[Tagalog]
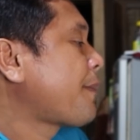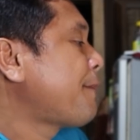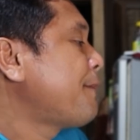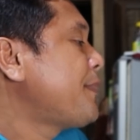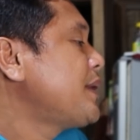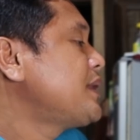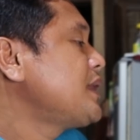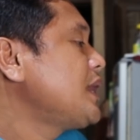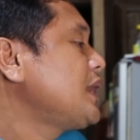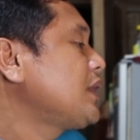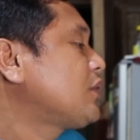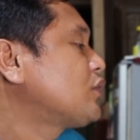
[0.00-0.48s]

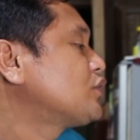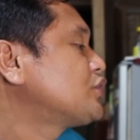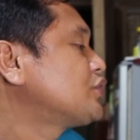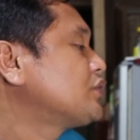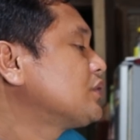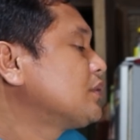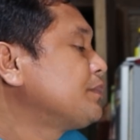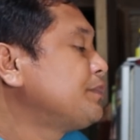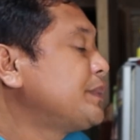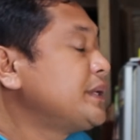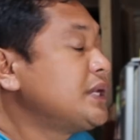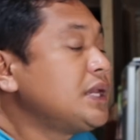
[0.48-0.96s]
Binili ko
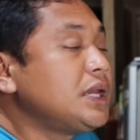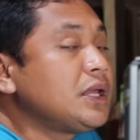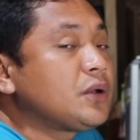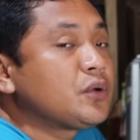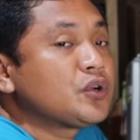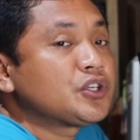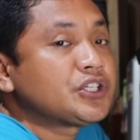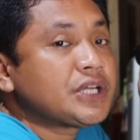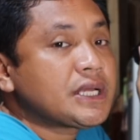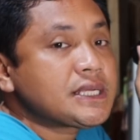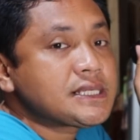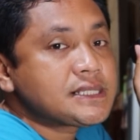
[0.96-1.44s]

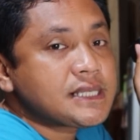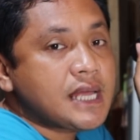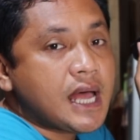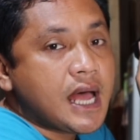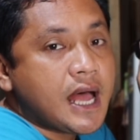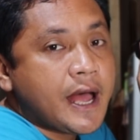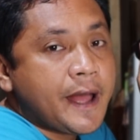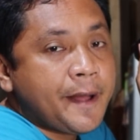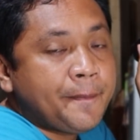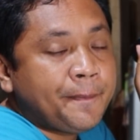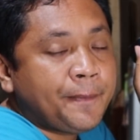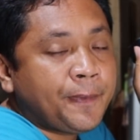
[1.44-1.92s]
binili ko siya
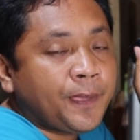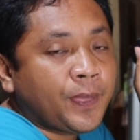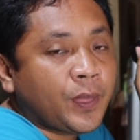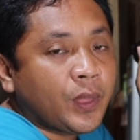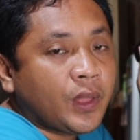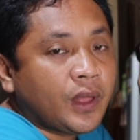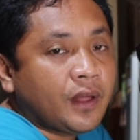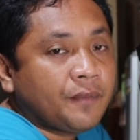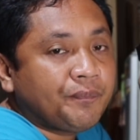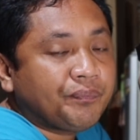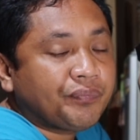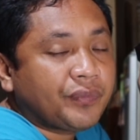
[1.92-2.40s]
sa
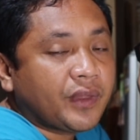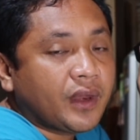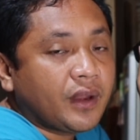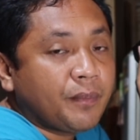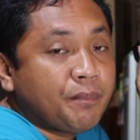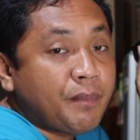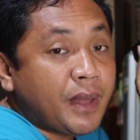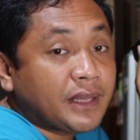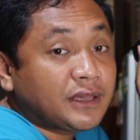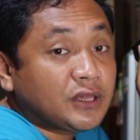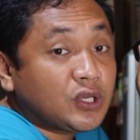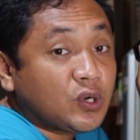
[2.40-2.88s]

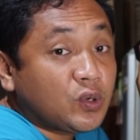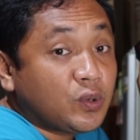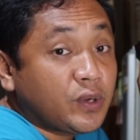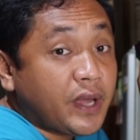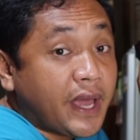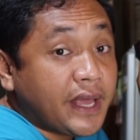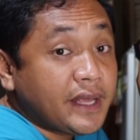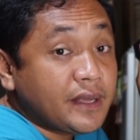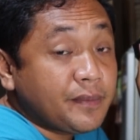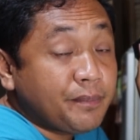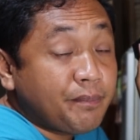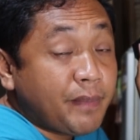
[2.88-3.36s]
Metro
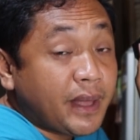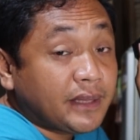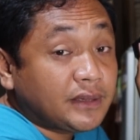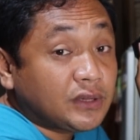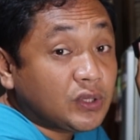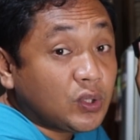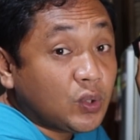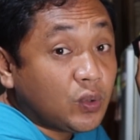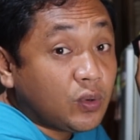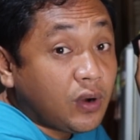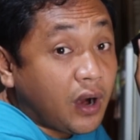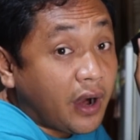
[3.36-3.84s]

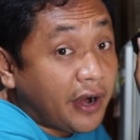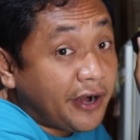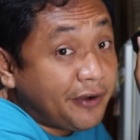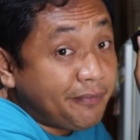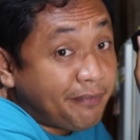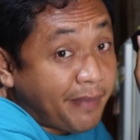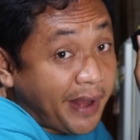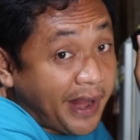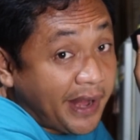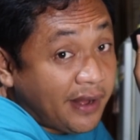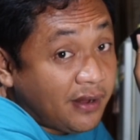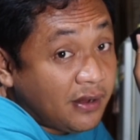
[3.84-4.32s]
Metro
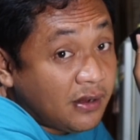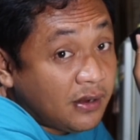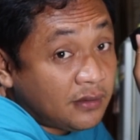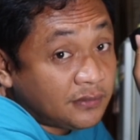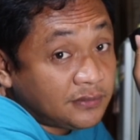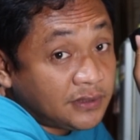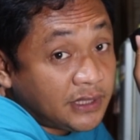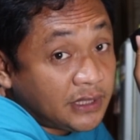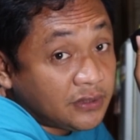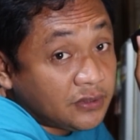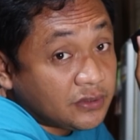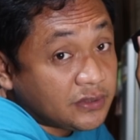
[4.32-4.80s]
Carmen
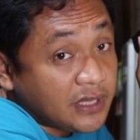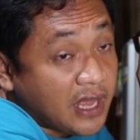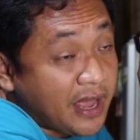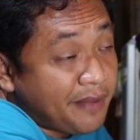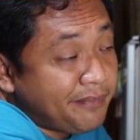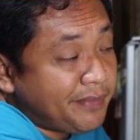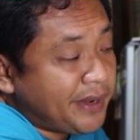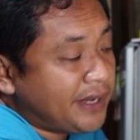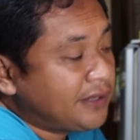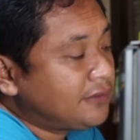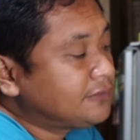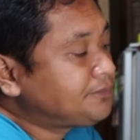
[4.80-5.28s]
dito
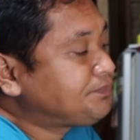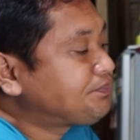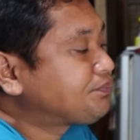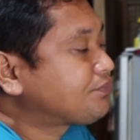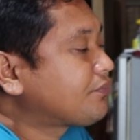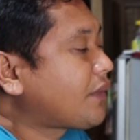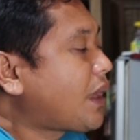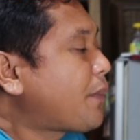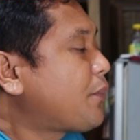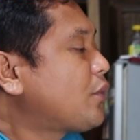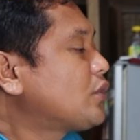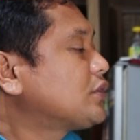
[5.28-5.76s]
sa amin.
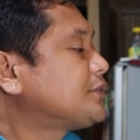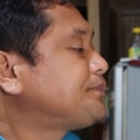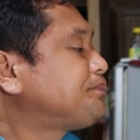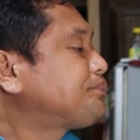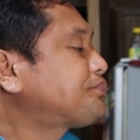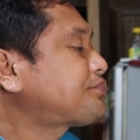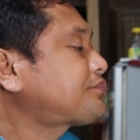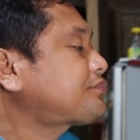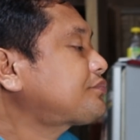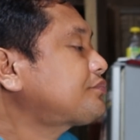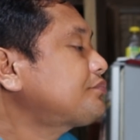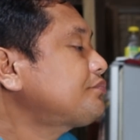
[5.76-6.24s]
Tapos
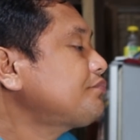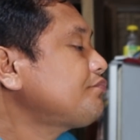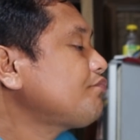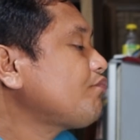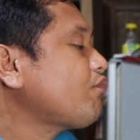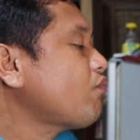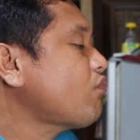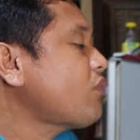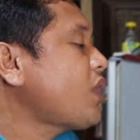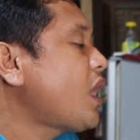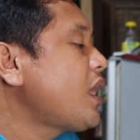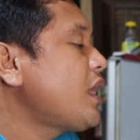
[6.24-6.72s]

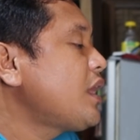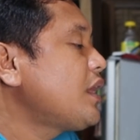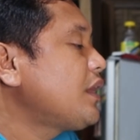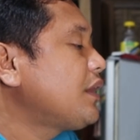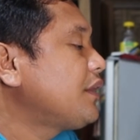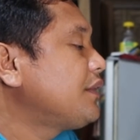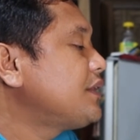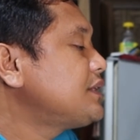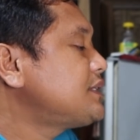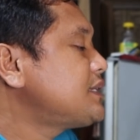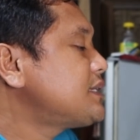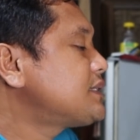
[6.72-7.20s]

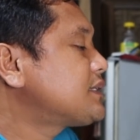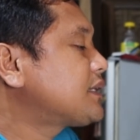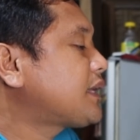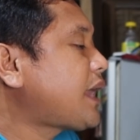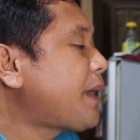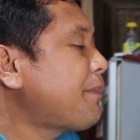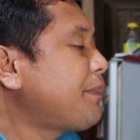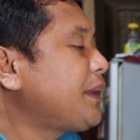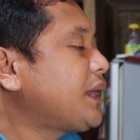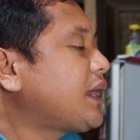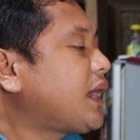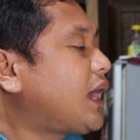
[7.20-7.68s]
This is
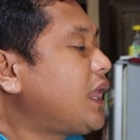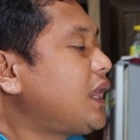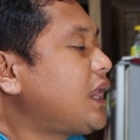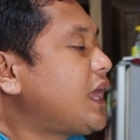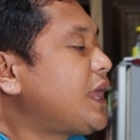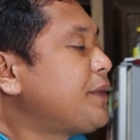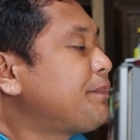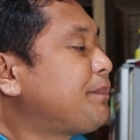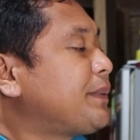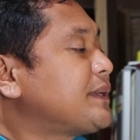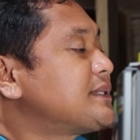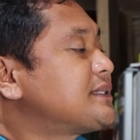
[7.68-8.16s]

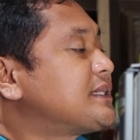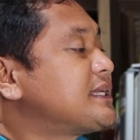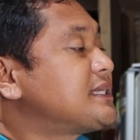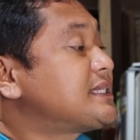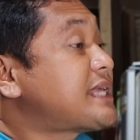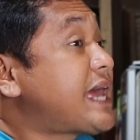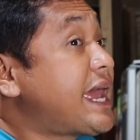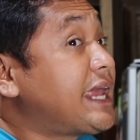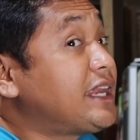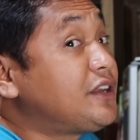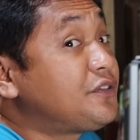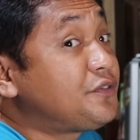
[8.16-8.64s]
chemical and
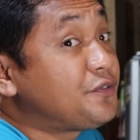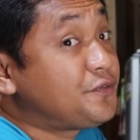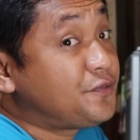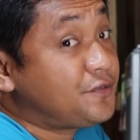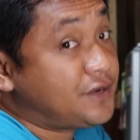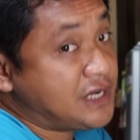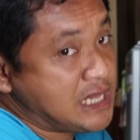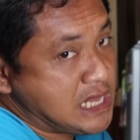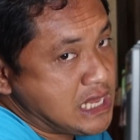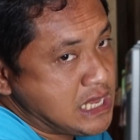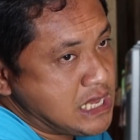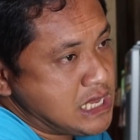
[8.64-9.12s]
pesticide
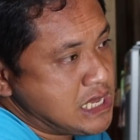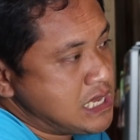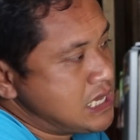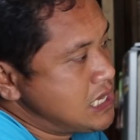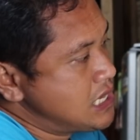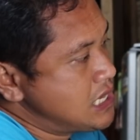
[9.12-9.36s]
free.